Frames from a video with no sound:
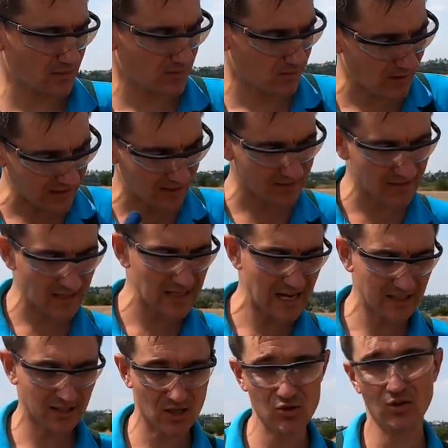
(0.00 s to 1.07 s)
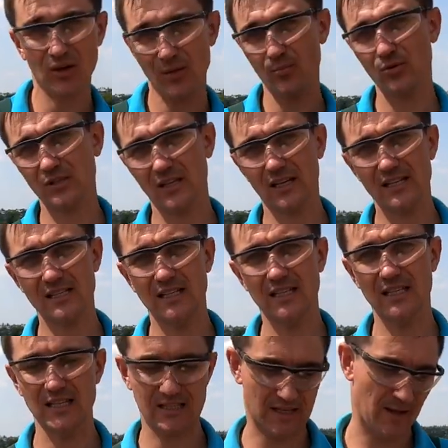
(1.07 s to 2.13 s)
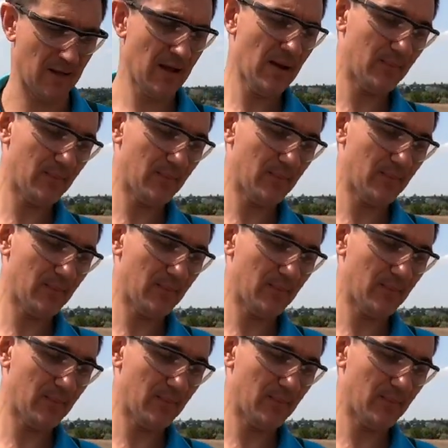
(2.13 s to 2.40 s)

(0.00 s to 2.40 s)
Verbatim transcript: маловероятно, что капуста разлетится.